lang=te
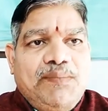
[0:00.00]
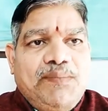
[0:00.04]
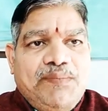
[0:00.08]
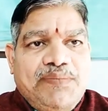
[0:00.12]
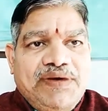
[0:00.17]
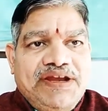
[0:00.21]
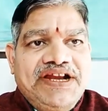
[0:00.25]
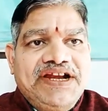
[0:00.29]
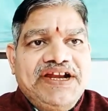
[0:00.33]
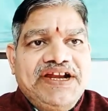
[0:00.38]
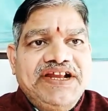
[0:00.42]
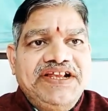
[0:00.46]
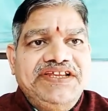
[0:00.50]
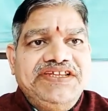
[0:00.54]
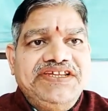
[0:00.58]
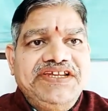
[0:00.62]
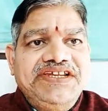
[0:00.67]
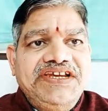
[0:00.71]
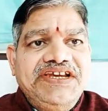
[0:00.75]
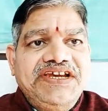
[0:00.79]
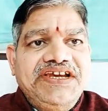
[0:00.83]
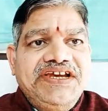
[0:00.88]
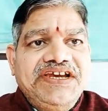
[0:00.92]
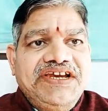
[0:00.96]
పర్యటించి
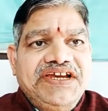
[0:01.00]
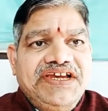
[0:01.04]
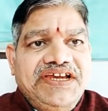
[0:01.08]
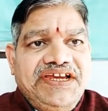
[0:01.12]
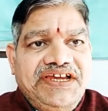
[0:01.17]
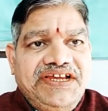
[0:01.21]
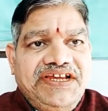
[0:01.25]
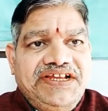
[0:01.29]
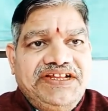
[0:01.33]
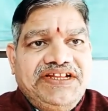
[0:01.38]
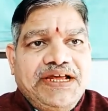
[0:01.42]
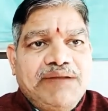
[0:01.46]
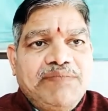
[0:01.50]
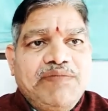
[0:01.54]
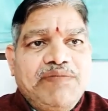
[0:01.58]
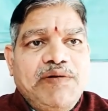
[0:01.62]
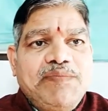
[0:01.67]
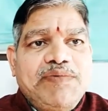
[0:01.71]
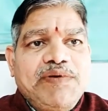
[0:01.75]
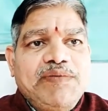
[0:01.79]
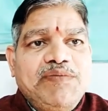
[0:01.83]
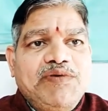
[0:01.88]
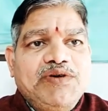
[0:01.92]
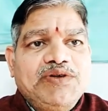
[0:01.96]
ఈ ధర్మ
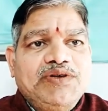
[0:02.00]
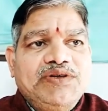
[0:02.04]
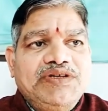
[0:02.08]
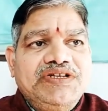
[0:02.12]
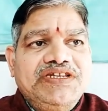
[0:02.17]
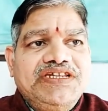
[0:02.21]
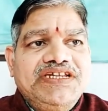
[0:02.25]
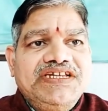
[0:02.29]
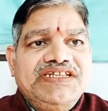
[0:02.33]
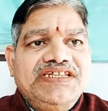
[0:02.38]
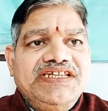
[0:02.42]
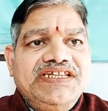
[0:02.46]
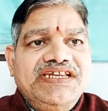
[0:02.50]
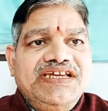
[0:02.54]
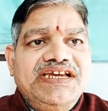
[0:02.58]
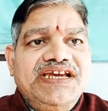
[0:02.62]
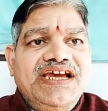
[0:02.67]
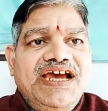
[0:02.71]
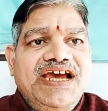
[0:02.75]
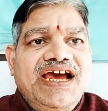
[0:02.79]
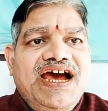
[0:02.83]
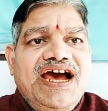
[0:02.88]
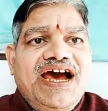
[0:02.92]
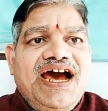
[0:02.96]
ప్రబోధం చేసి
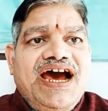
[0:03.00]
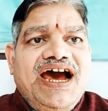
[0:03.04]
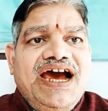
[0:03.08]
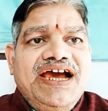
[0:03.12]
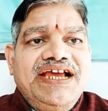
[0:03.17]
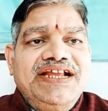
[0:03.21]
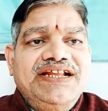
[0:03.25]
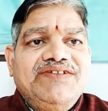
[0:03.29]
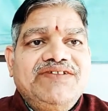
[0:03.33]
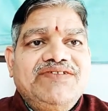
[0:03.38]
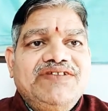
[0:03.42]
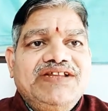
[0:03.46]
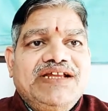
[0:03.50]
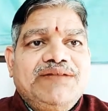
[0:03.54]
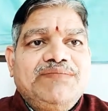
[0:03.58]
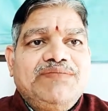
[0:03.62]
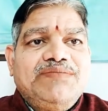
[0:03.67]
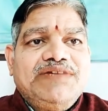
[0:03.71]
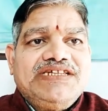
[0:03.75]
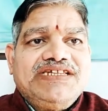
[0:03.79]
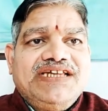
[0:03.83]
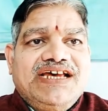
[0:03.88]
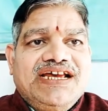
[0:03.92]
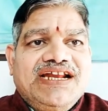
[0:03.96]
హైందవ
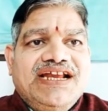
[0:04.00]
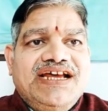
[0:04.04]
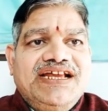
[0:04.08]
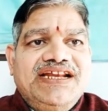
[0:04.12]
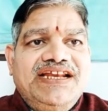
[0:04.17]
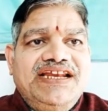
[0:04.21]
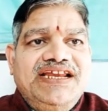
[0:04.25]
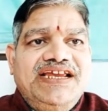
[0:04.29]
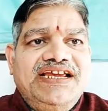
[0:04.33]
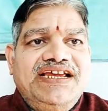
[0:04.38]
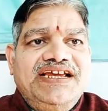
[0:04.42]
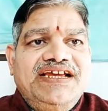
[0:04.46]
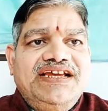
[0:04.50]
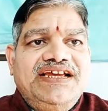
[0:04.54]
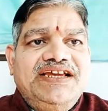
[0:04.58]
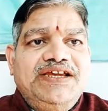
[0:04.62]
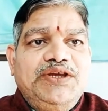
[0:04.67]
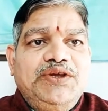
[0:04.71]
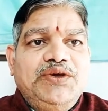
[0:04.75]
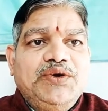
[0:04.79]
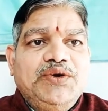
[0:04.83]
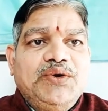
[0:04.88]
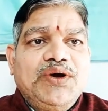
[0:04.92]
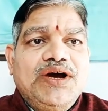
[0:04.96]
ధర్మ సారాన్ని
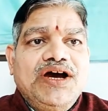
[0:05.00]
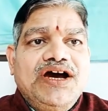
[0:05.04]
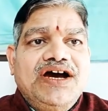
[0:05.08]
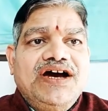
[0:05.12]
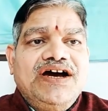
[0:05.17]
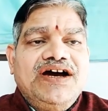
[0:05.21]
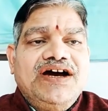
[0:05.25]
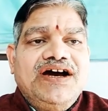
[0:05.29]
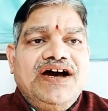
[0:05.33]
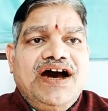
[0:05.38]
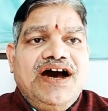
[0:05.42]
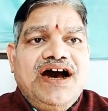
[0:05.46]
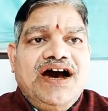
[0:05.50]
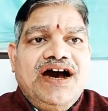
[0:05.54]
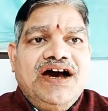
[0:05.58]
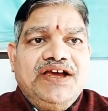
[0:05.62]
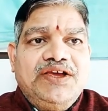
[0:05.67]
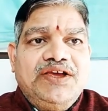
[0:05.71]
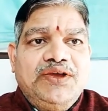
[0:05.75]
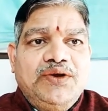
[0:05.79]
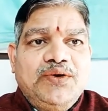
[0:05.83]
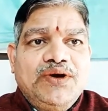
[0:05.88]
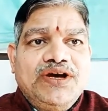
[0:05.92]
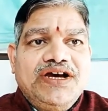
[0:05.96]
యోగ ఆ
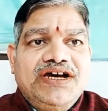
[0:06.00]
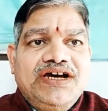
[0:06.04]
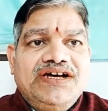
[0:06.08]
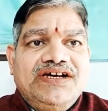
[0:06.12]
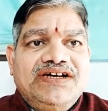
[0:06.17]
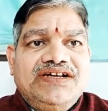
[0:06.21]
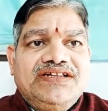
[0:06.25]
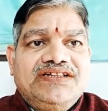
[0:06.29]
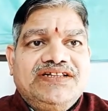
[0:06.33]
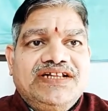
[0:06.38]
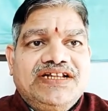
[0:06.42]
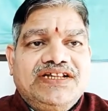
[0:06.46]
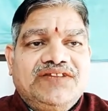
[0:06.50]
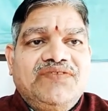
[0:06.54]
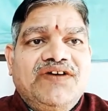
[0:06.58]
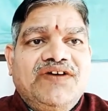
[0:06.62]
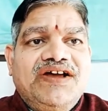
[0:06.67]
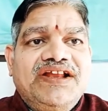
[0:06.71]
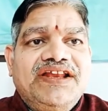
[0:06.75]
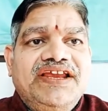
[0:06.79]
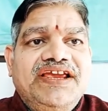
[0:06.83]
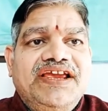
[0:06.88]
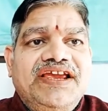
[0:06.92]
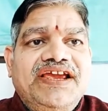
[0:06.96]
యోగ
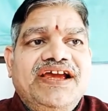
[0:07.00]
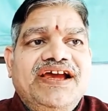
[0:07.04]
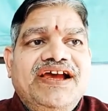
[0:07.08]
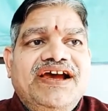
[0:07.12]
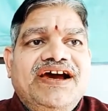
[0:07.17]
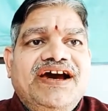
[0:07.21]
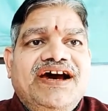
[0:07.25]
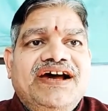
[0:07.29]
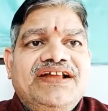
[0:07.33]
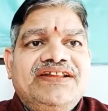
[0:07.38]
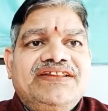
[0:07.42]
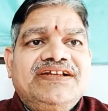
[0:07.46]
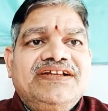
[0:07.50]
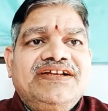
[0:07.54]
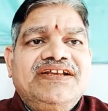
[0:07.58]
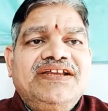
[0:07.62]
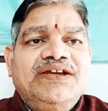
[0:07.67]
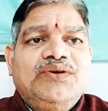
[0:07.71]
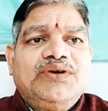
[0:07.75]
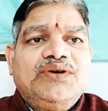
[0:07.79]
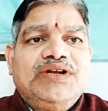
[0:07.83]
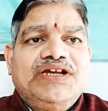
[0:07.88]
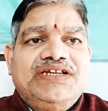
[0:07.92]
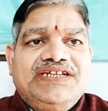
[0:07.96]
తత్వాన్ని అంతటినీ
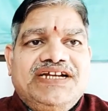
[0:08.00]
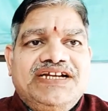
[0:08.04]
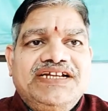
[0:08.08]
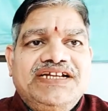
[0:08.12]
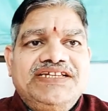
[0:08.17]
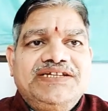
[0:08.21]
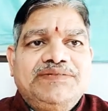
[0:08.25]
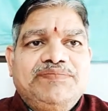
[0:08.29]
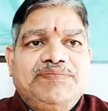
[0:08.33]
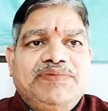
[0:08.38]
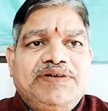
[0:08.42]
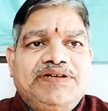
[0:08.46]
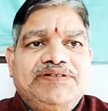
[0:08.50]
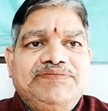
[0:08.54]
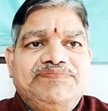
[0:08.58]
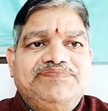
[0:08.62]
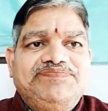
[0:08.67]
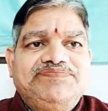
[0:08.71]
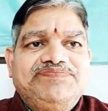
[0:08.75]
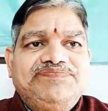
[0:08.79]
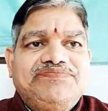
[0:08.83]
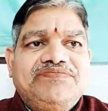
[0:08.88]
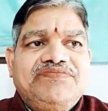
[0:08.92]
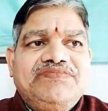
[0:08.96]
కూడా చాటి చెప్పాడు
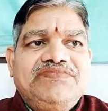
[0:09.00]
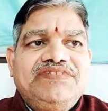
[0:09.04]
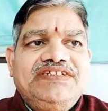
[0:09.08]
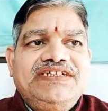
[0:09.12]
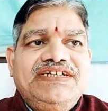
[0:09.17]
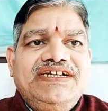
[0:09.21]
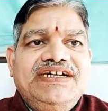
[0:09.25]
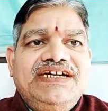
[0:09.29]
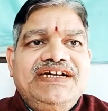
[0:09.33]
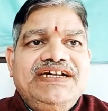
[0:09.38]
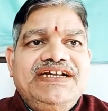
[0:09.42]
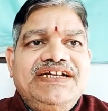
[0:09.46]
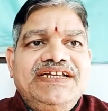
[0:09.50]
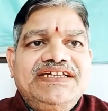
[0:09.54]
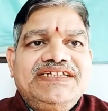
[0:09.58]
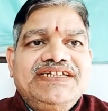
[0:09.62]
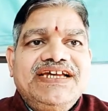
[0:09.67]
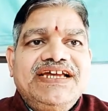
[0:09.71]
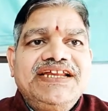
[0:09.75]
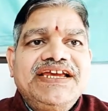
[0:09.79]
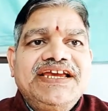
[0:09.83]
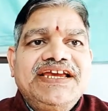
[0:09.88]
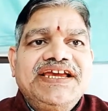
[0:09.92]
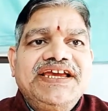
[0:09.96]

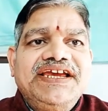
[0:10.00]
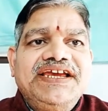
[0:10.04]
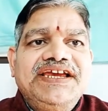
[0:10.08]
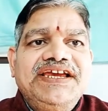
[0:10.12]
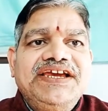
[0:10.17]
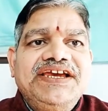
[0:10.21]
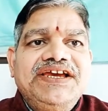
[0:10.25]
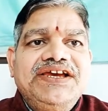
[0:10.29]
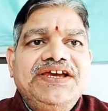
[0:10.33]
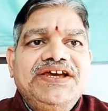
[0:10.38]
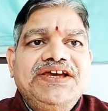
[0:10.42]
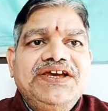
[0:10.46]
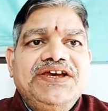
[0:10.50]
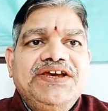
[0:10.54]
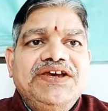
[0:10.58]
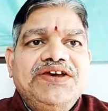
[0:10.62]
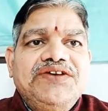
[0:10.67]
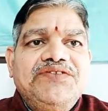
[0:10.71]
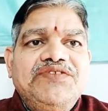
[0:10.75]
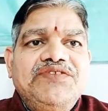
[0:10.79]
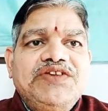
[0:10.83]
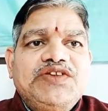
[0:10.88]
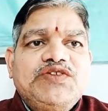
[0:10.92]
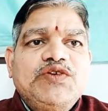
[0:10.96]
నిజానికి
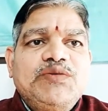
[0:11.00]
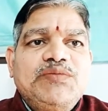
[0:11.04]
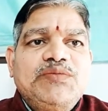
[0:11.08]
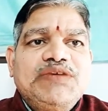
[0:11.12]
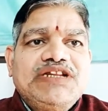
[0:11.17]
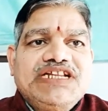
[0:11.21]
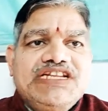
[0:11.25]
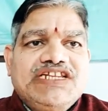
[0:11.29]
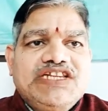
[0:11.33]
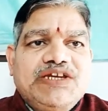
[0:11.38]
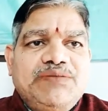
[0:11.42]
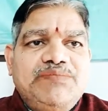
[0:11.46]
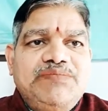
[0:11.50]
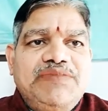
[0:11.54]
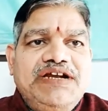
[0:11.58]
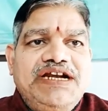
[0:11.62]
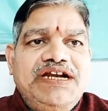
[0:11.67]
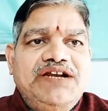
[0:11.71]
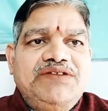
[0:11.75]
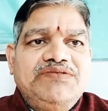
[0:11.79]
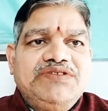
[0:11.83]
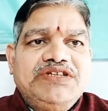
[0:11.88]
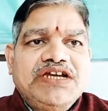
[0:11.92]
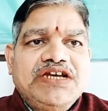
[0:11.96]
విశ్వమత
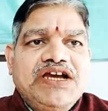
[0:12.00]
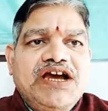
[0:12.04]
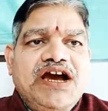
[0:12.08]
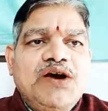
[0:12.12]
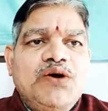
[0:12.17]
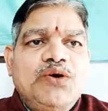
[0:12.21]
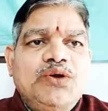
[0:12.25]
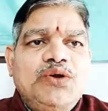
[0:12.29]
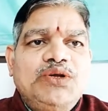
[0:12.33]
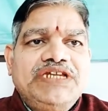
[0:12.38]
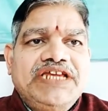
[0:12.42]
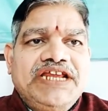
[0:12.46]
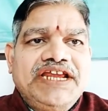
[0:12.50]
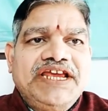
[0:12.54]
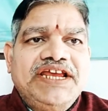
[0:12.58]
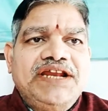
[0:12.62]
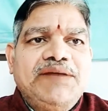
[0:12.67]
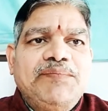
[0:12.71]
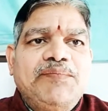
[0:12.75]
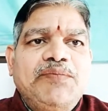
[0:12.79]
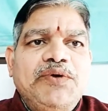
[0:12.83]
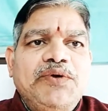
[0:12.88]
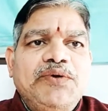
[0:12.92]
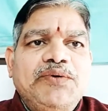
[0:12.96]
సమ్మేళనం చికాగోలో
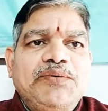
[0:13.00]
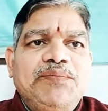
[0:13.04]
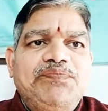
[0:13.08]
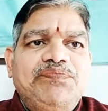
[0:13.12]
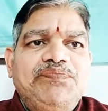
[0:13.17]
జరిగినప్పుడు